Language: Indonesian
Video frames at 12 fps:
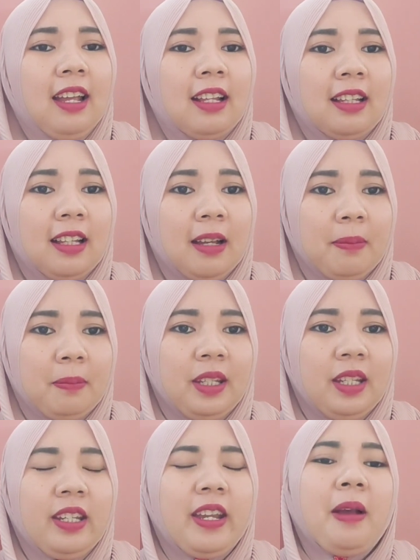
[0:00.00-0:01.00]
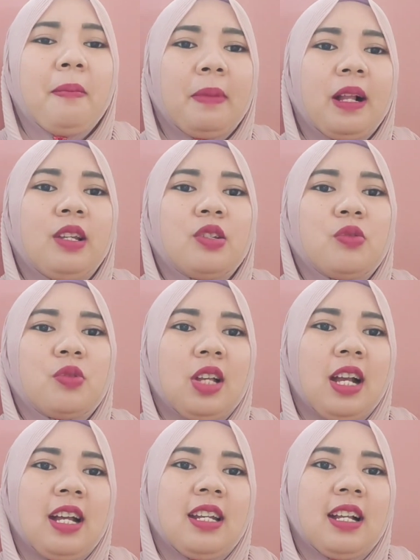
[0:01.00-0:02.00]
Tetapi yang paling
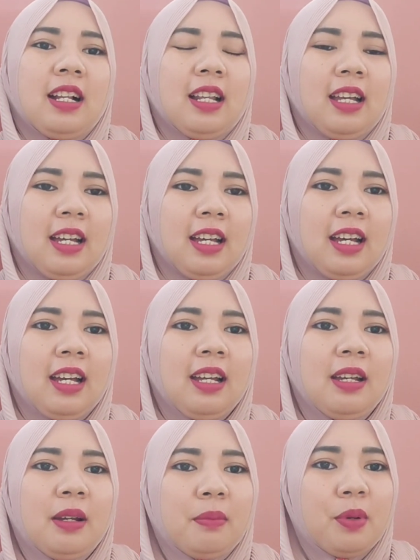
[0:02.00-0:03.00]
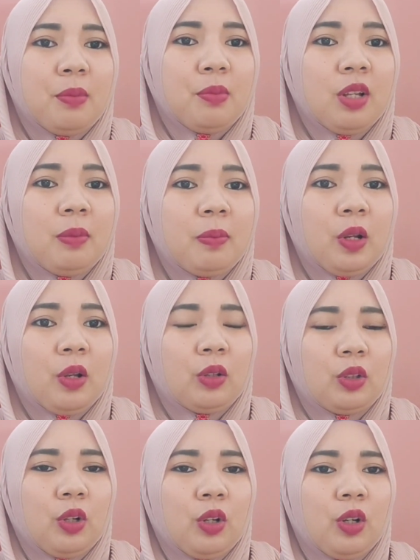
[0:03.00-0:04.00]
susah adalah membuat
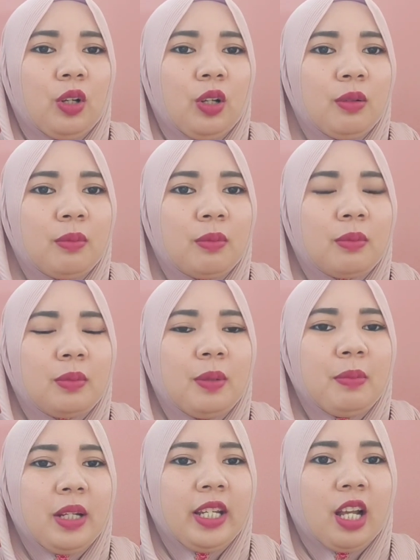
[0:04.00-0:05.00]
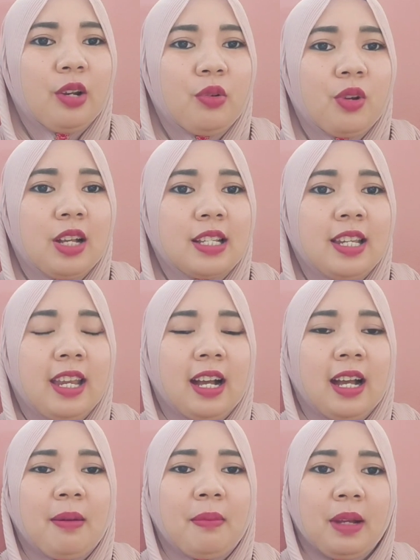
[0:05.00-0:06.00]
penonton memberikan durasi
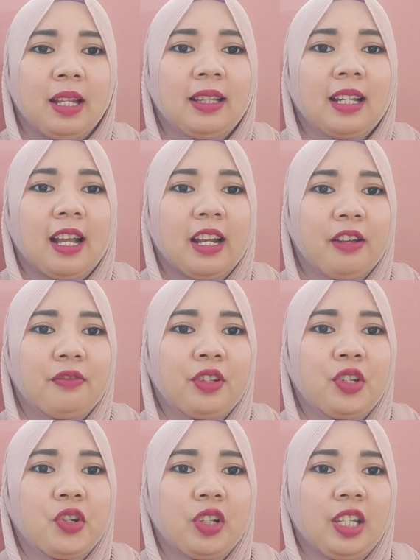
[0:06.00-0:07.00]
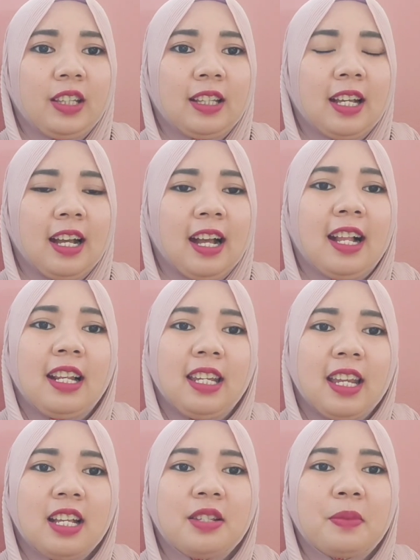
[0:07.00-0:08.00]
yang aman terhadap video kita,
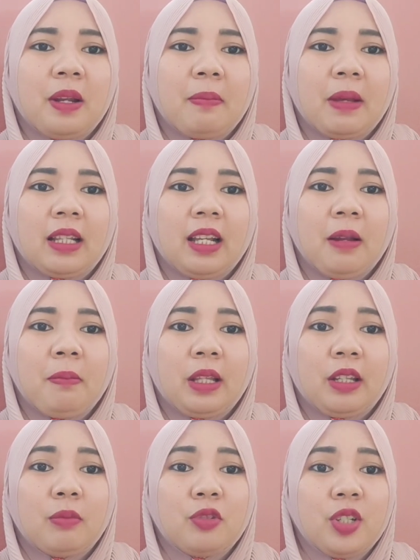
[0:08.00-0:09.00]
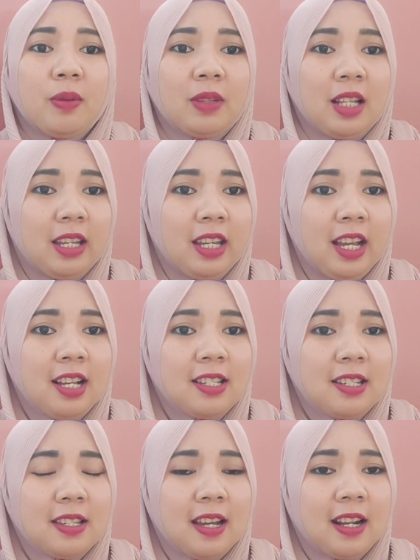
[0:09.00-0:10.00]
alias mendapatkan 4000 jam tayang
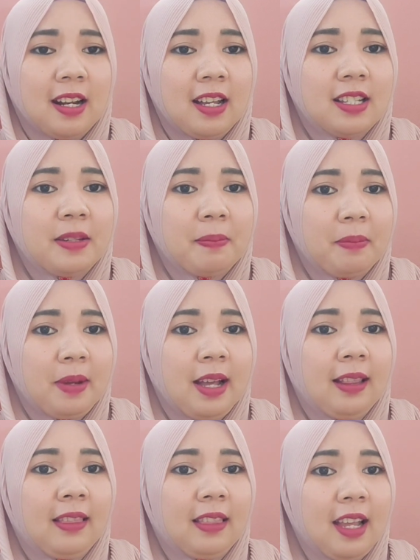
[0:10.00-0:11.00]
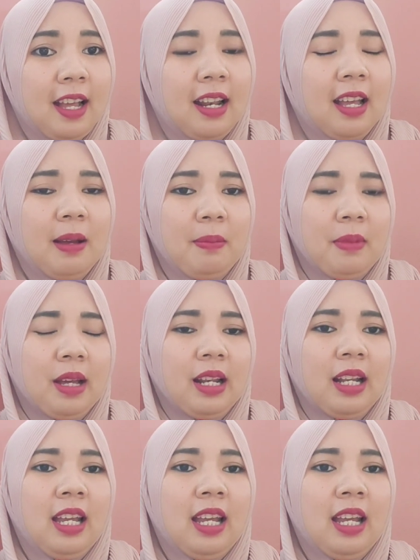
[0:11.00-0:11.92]
secara cepat dan aman.